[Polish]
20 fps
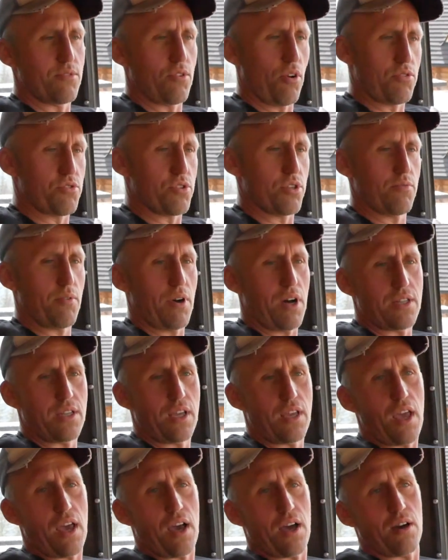toczył, a
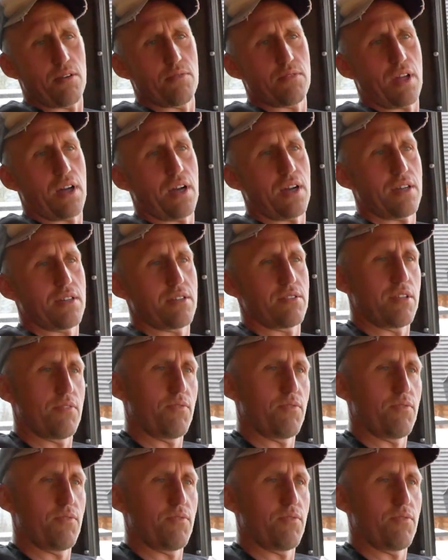nie jechał, tak?